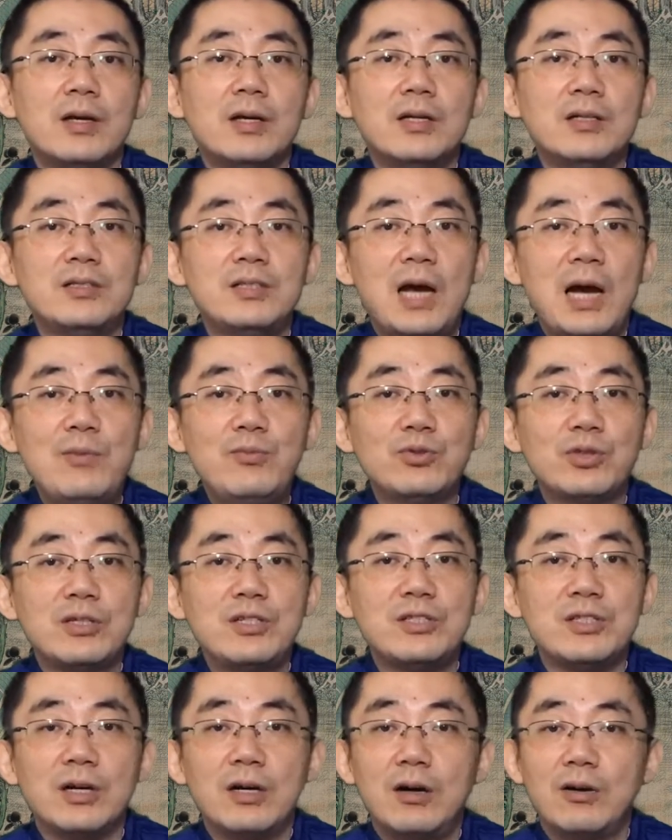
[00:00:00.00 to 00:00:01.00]
贾母的
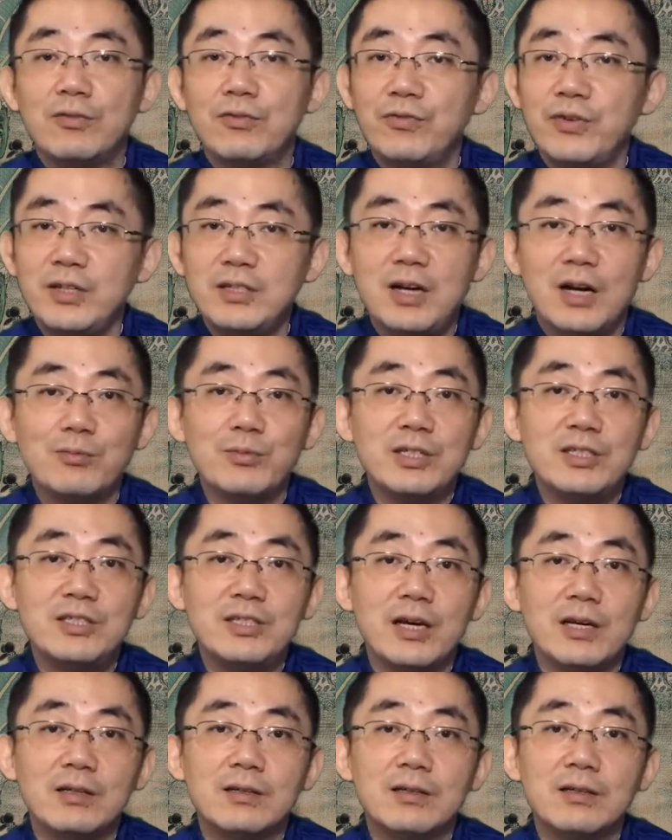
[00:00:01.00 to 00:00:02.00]
喜好非常明
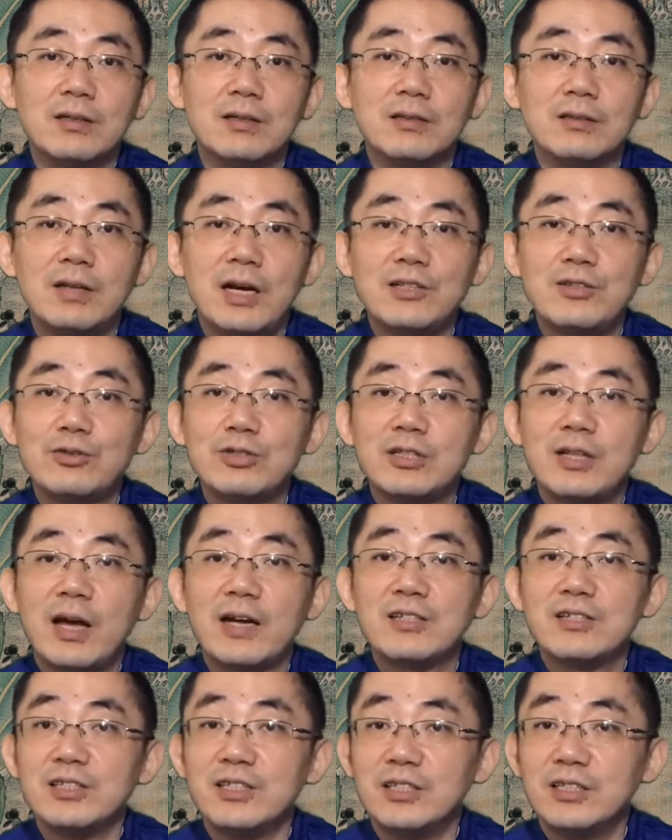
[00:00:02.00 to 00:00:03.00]
显，那就是她
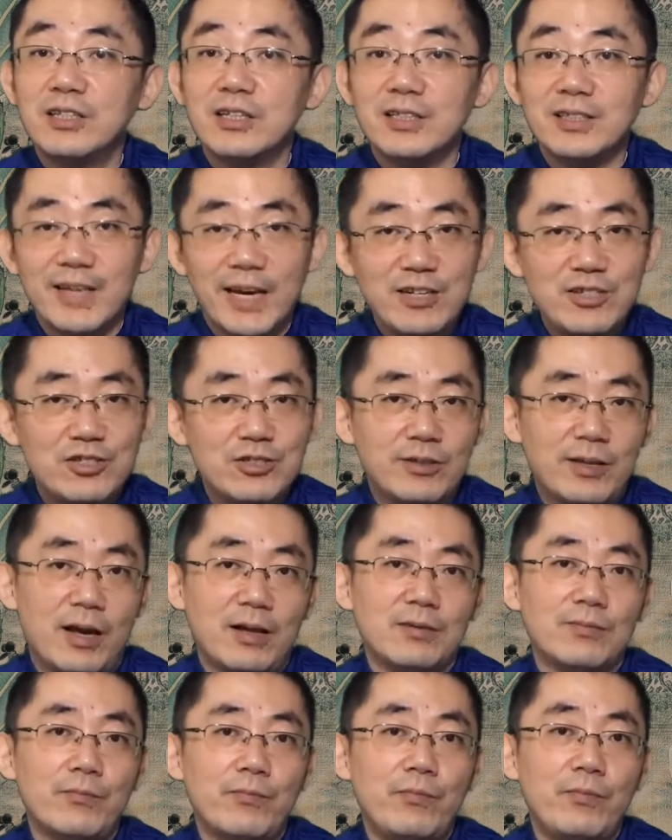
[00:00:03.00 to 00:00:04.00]
是一个颜值党，
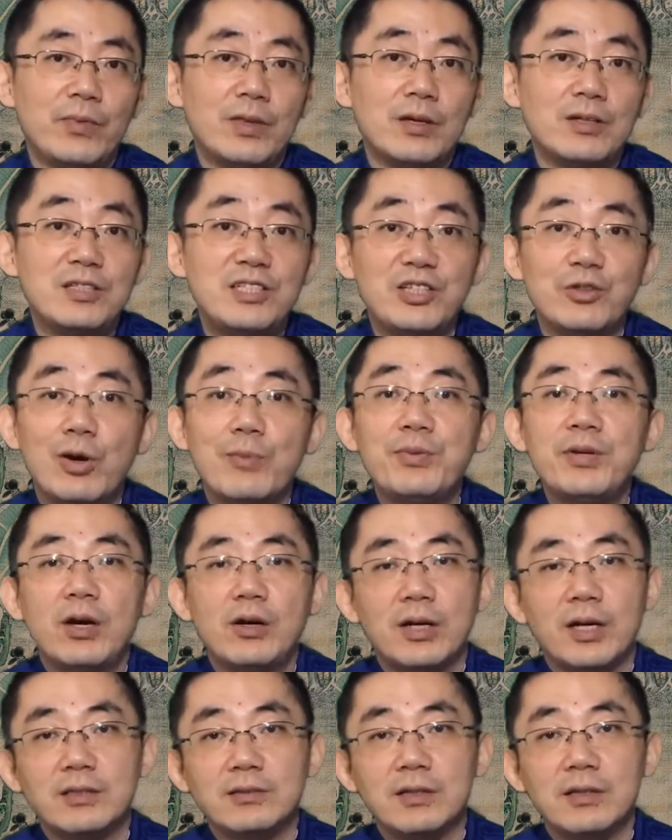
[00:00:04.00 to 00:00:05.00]
喜欢漂
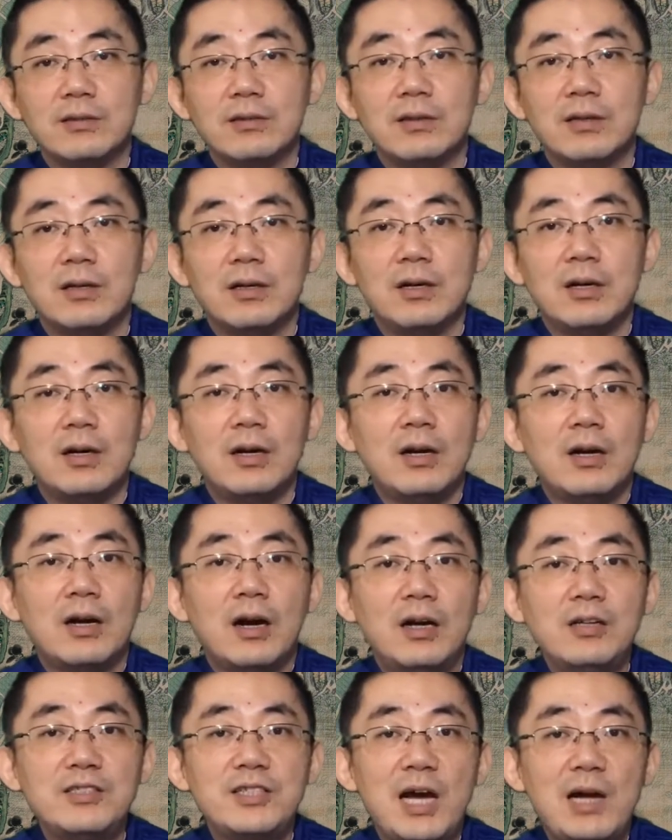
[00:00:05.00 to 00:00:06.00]
亮的；
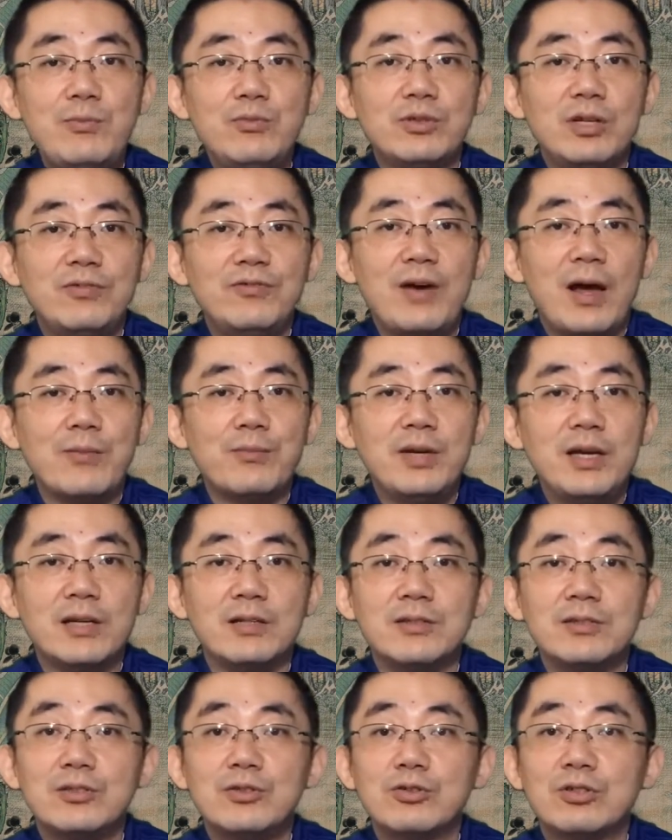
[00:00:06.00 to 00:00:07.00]
而贾母的反
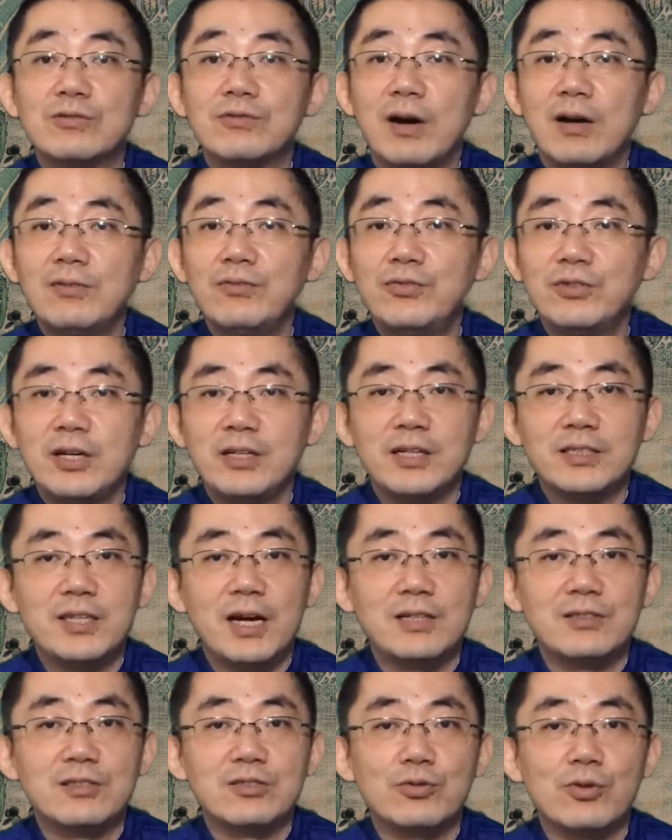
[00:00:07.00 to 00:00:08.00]
面就是王夫人的价
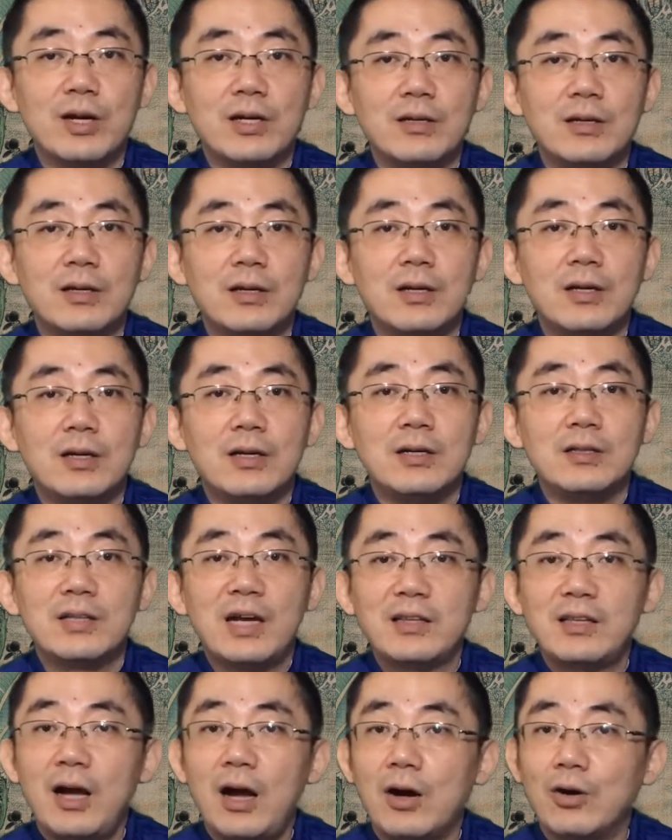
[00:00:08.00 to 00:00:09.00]
值观，她
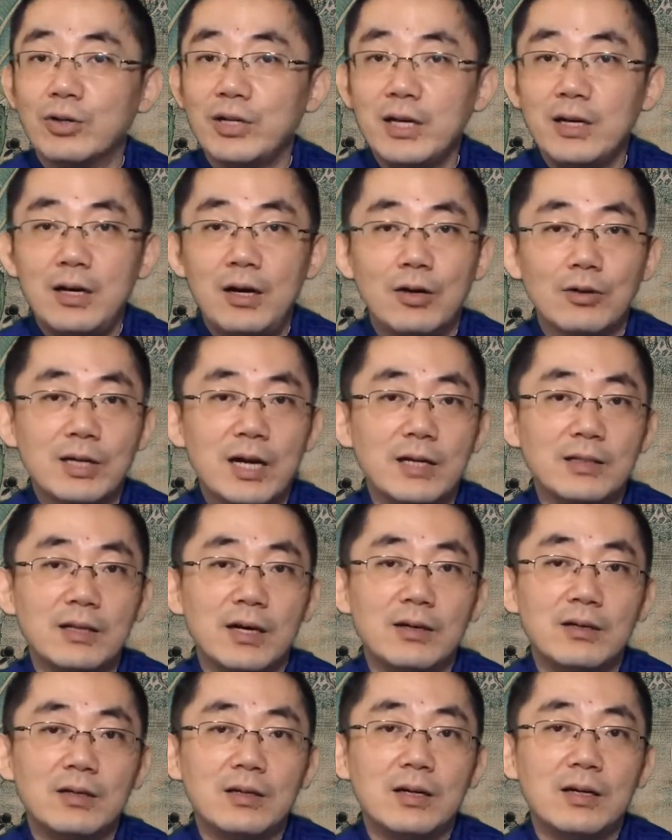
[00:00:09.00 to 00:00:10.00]
讨厌好看
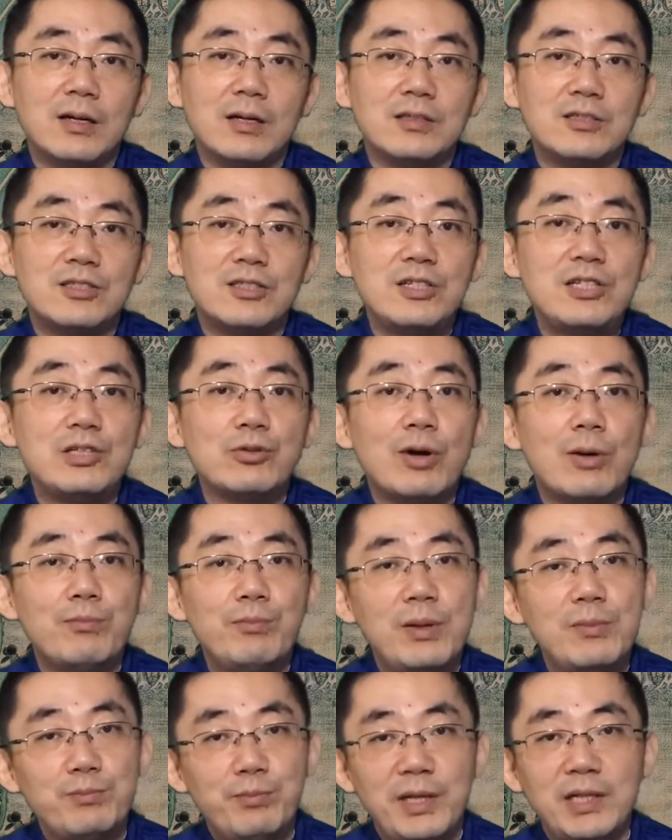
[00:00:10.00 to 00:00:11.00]
的，只喜欢
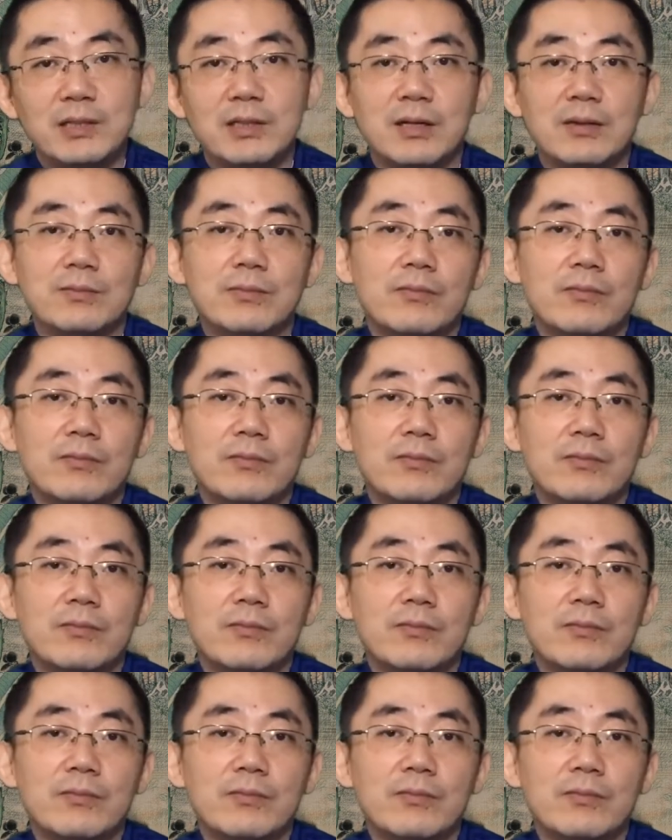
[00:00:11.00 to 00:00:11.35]
笨笨的，